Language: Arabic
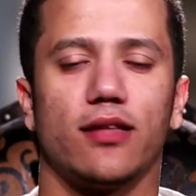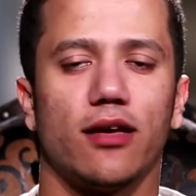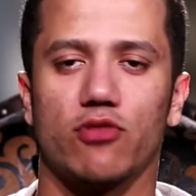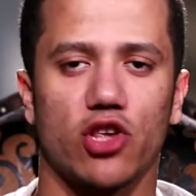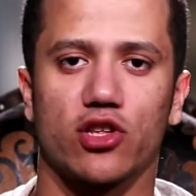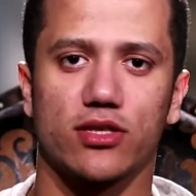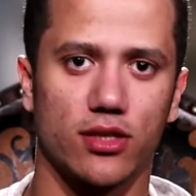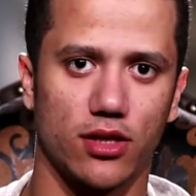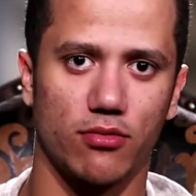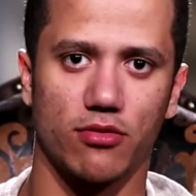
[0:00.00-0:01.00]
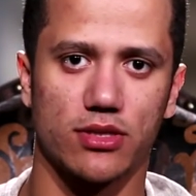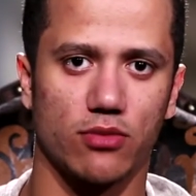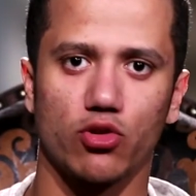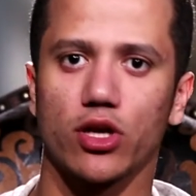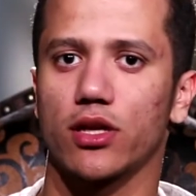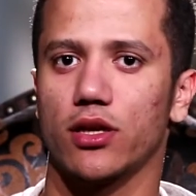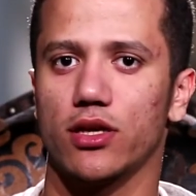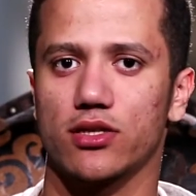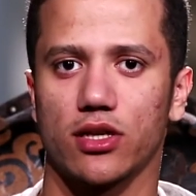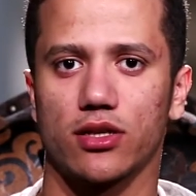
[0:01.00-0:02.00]
ده مش عشان سيدنا النبي مثلا ممكن ان
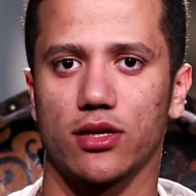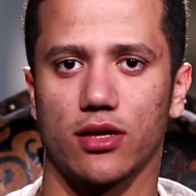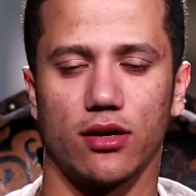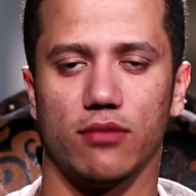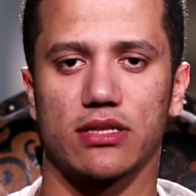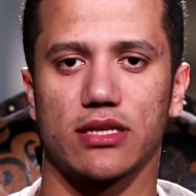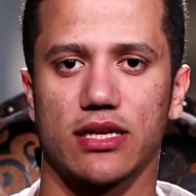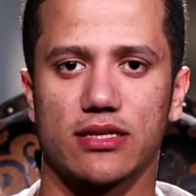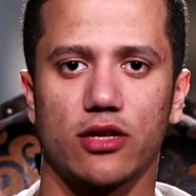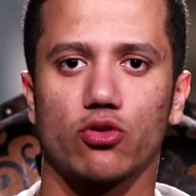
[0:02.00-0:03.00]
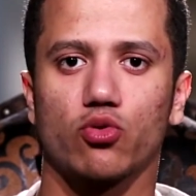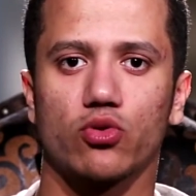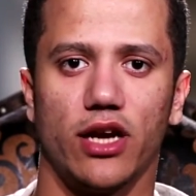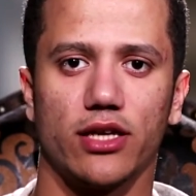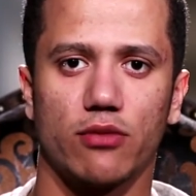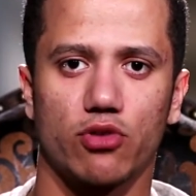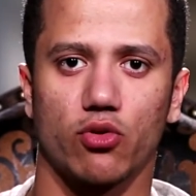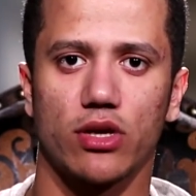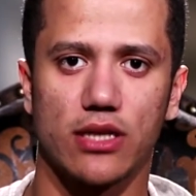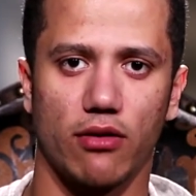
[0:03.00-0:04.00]
يحصل ان مثلا اسنانه تكون الحته
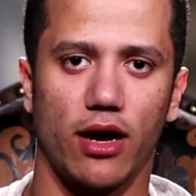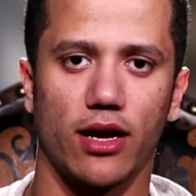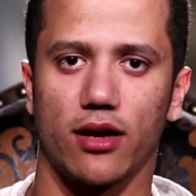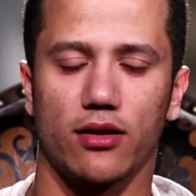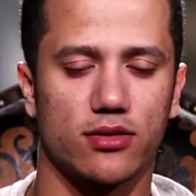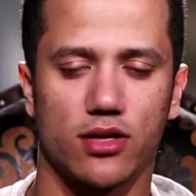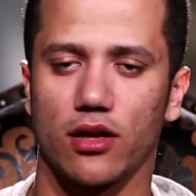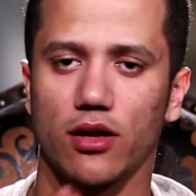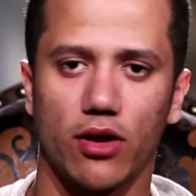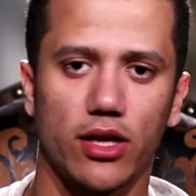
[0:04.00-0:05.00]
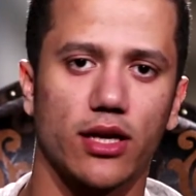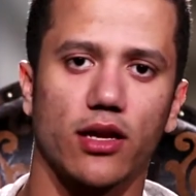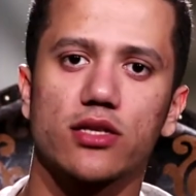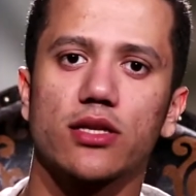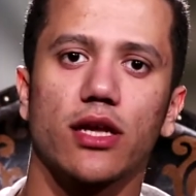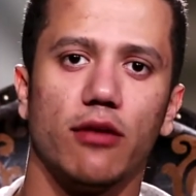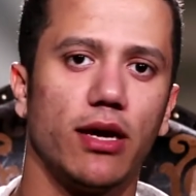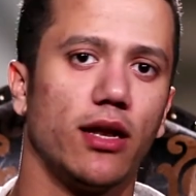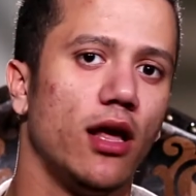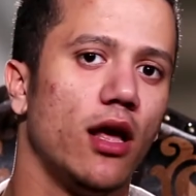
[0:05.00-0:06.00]
مش كويسه او حاجه صلى الله عليه كان اصل
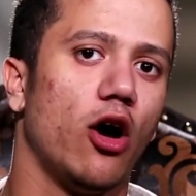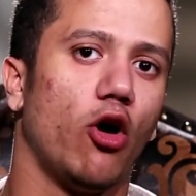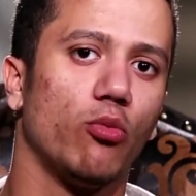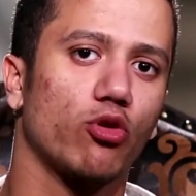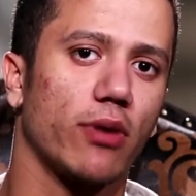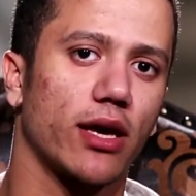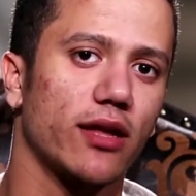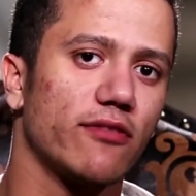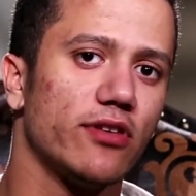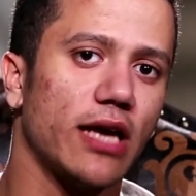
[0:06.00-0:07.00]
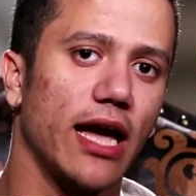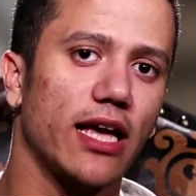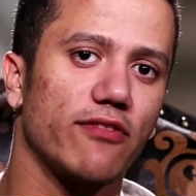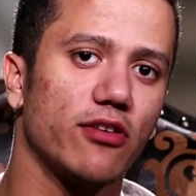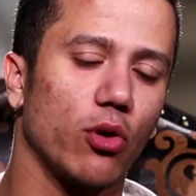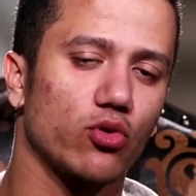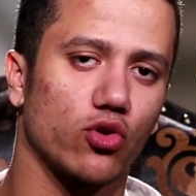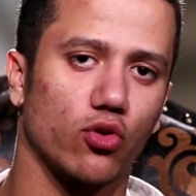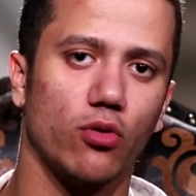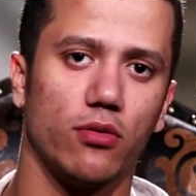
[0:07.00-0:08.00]
الجمال عمره ما كان في حاجه في
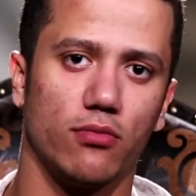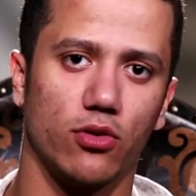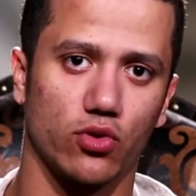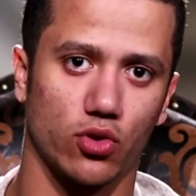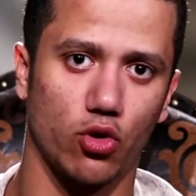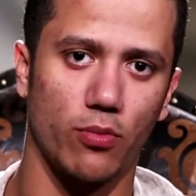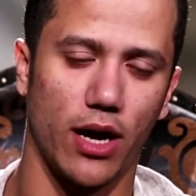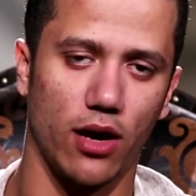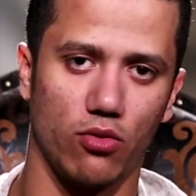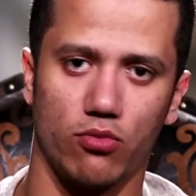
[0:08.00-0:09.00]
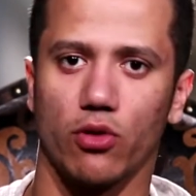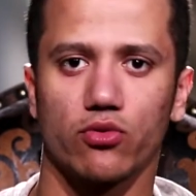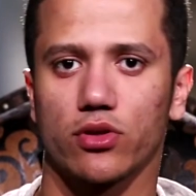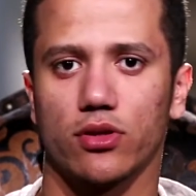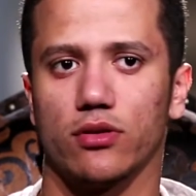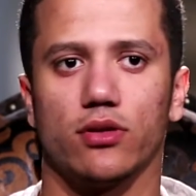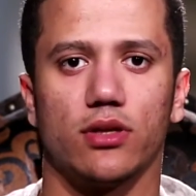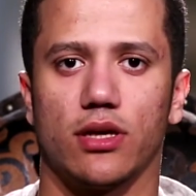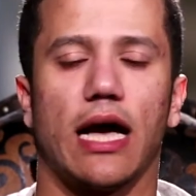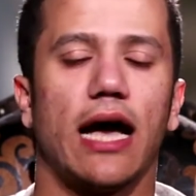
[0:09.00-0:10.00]
موطن موطن قبح او موطن
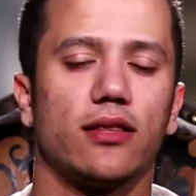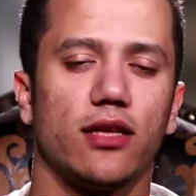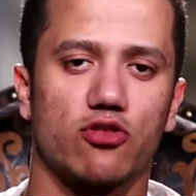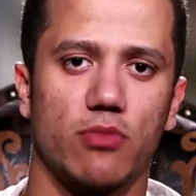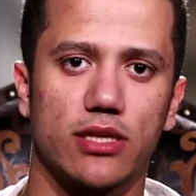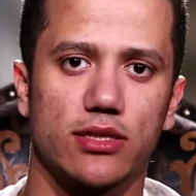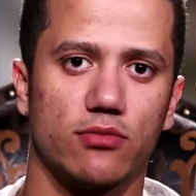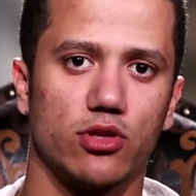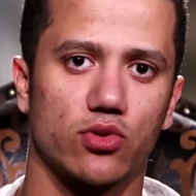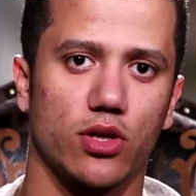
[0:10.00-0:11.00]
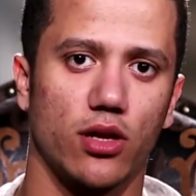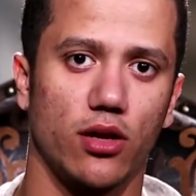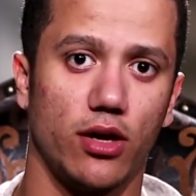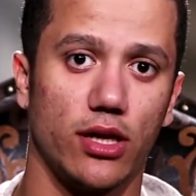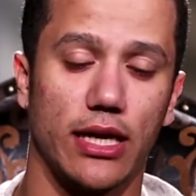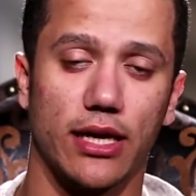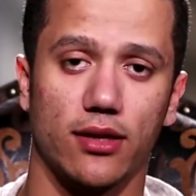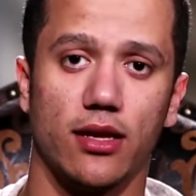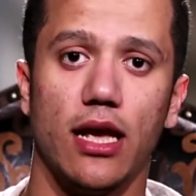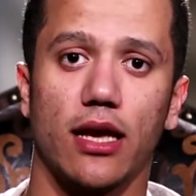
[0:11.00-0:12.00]
ان حد يشمئز منه صلى الله عليه
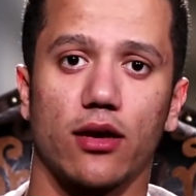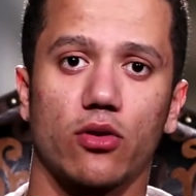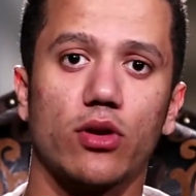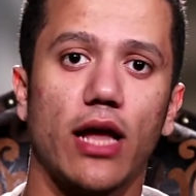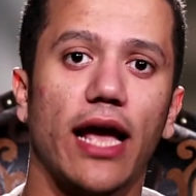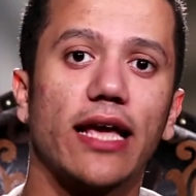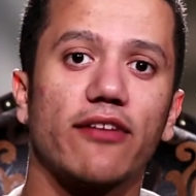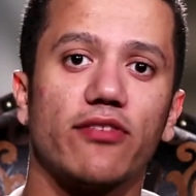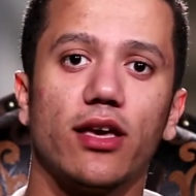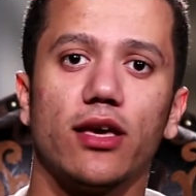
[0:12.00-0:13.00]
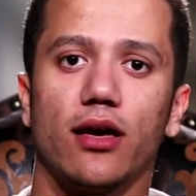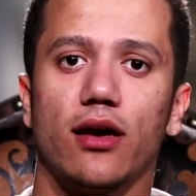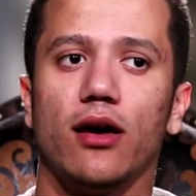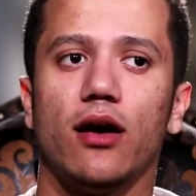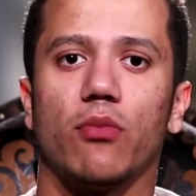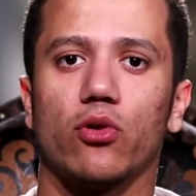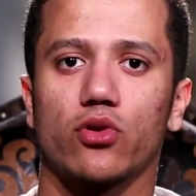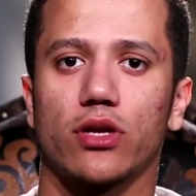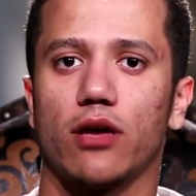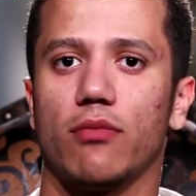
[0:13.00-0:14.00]
لكن كان كل حاجه فيه هي
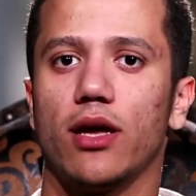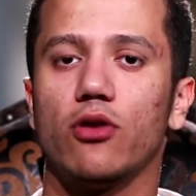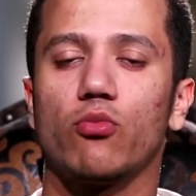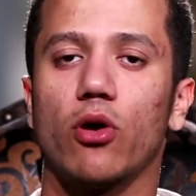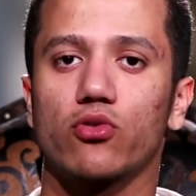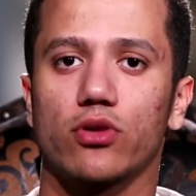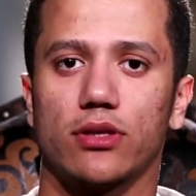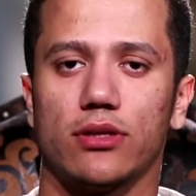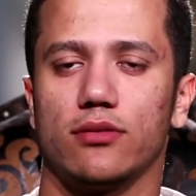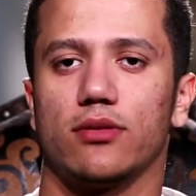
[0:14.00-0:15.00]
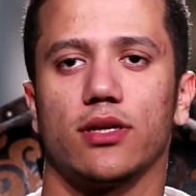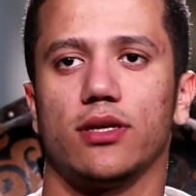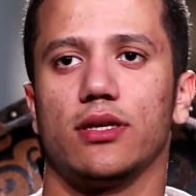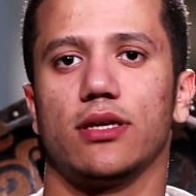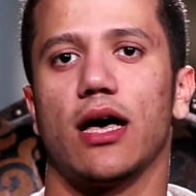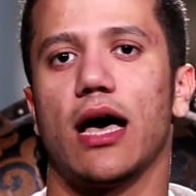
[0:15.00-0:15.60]
موطن جمال وموطن يعني